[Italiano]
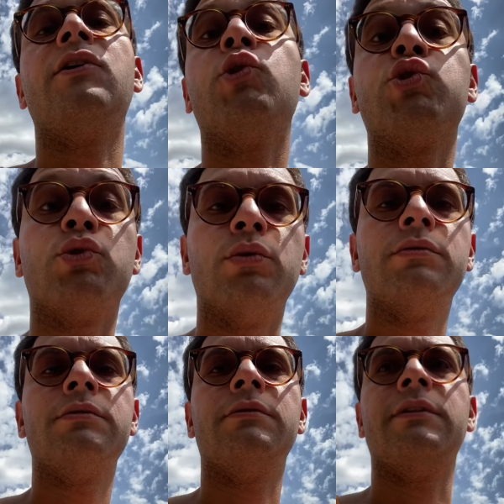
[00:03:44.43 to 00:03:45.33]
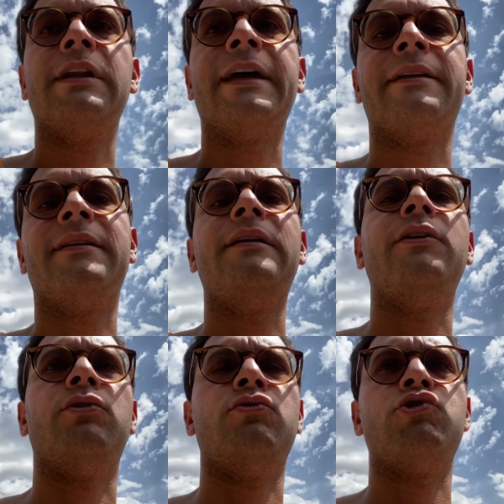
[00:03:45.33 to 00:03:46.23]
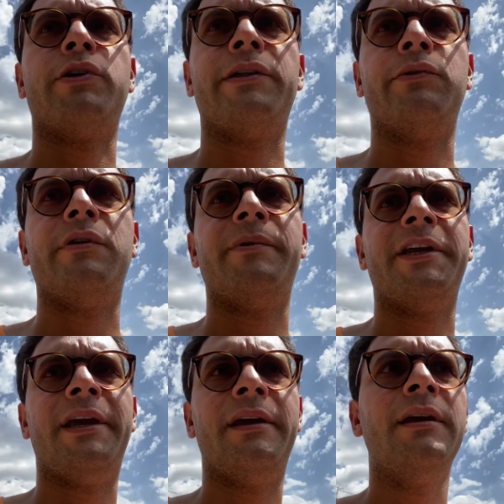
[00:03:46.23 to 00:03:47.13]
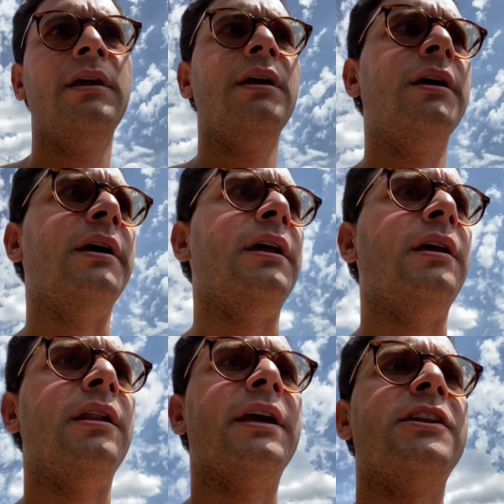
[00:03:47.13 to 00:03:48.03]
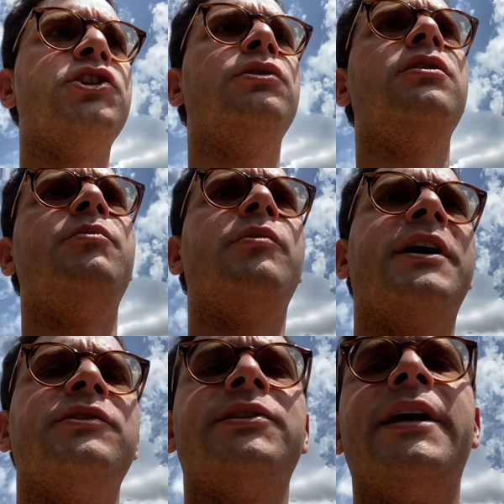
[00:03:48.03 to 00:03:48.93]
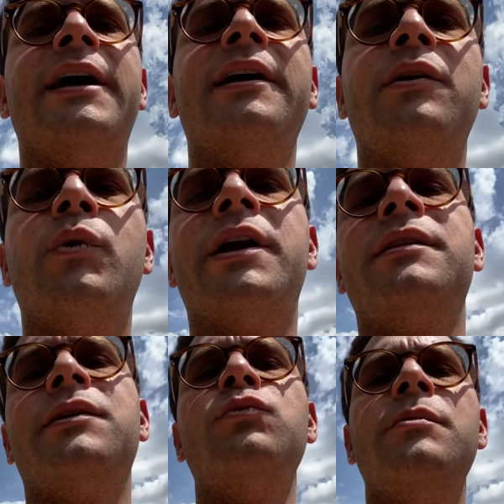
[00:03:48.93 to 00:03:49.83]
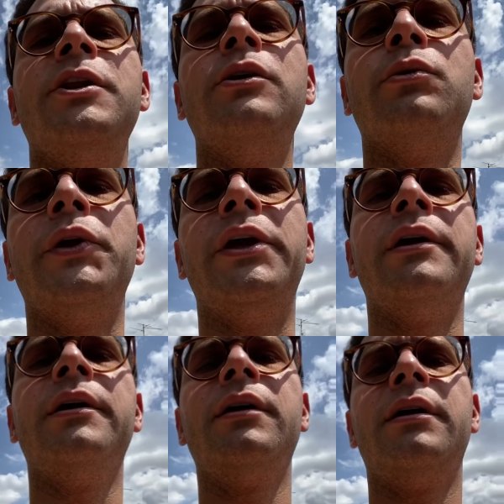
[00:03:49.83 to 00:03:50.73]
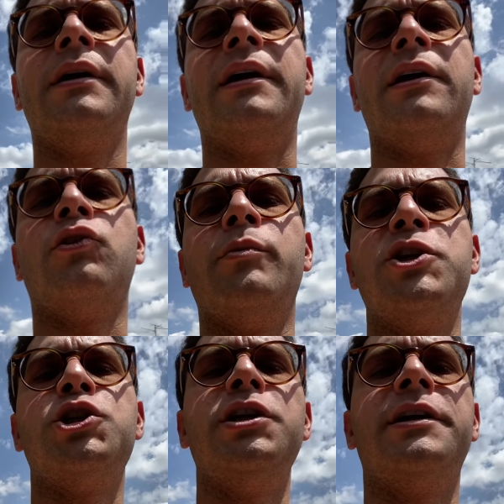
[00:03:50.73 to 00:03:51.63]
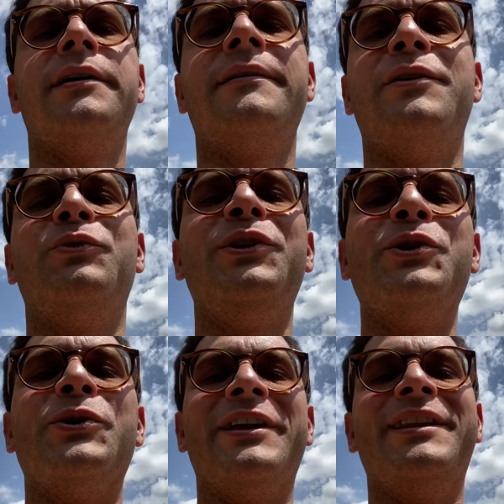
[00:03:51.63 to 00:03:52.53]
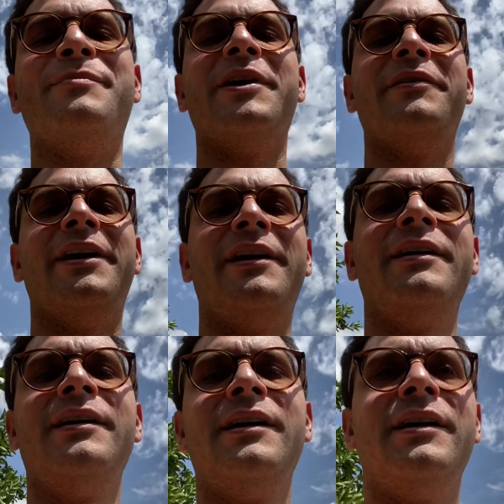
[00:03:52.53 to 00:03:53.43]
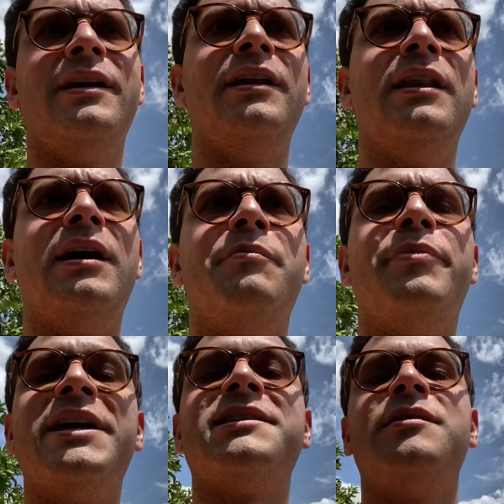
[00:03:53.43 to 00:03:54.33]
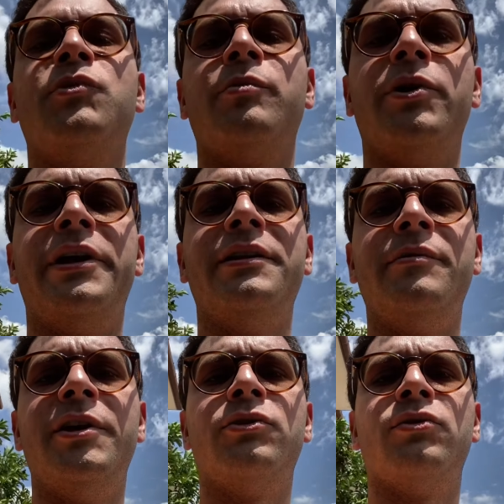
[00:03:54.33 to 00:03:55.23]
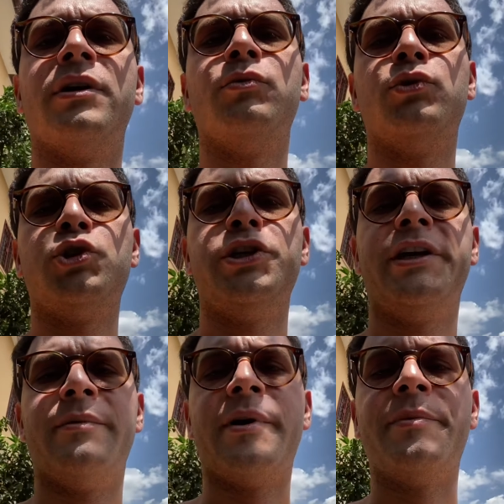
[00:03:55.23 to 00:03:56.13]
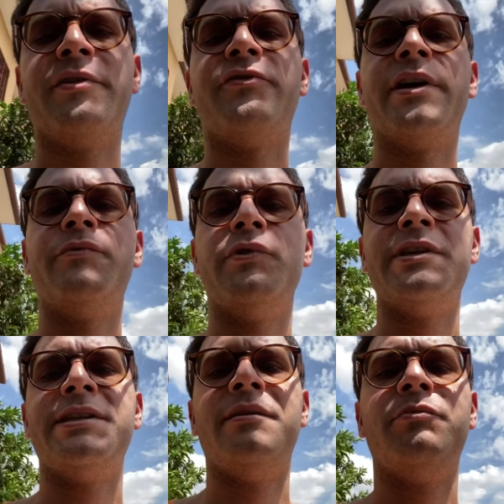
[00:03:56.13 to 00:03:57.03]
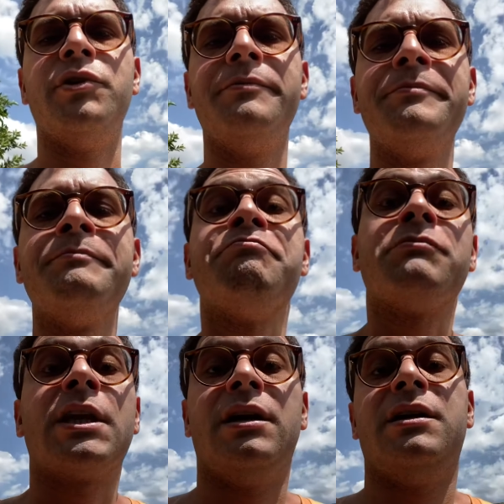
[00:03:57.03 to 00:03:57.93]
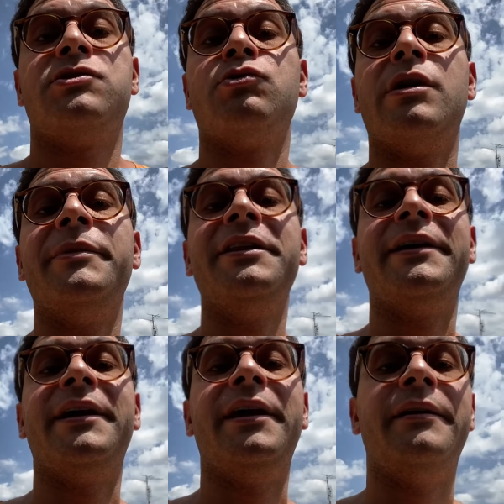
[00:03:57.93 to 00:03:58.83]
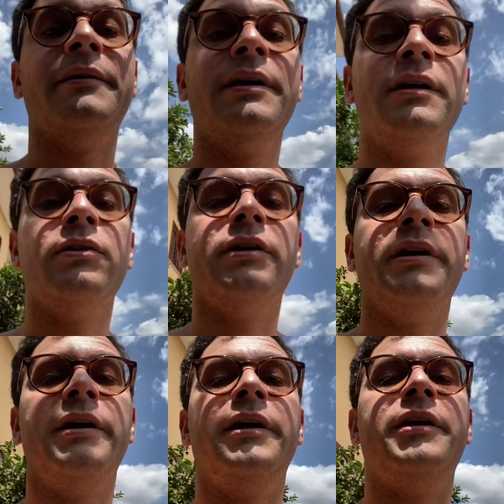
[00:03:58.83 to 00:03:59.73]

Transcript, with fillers: costo del cartellino di un giocatore perché eh, il calciatore può costare anche 42 milioni eh, come chic, non dico che debba avere il pessimo poi, rendimento che ha avuto chic, ma per farvi un esempio, eh, solamente che, eh,